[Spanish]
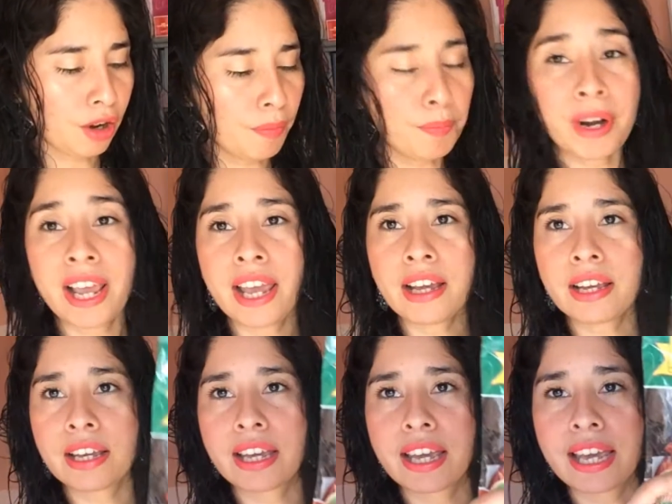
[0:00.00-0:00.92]
compré
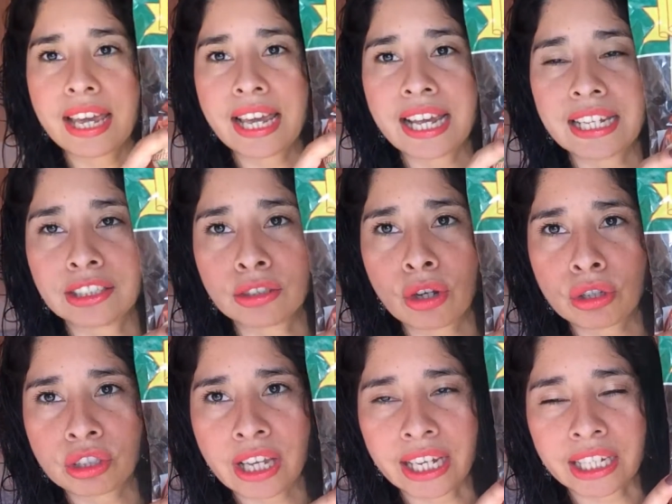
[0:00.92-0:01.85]

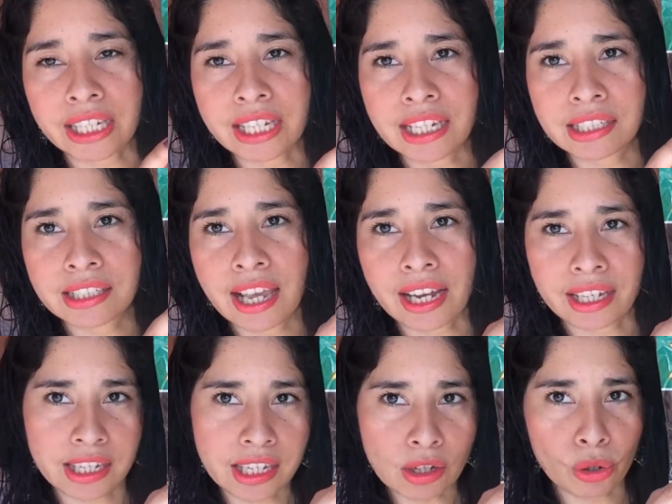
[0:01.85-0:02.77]
estos ajíes de
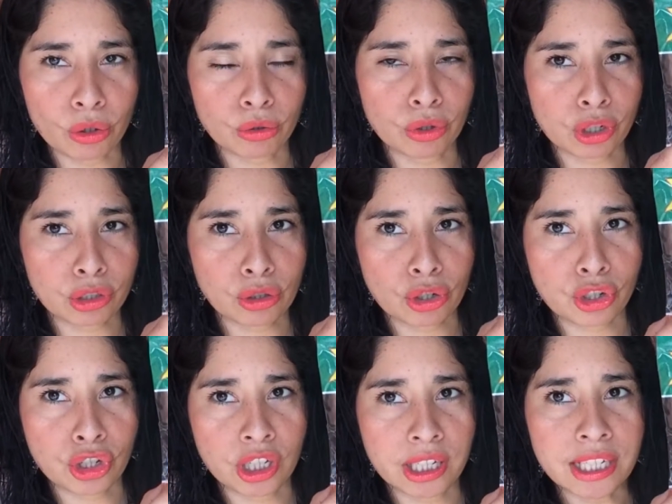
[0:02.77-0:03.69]
aquí o unos,
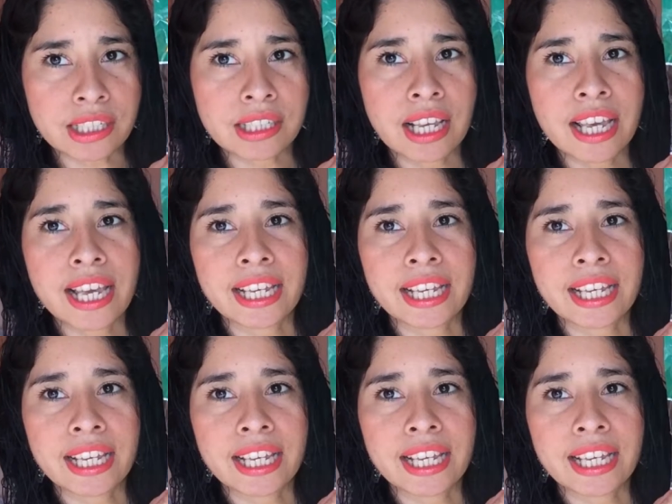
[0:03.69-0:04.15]
estos chiles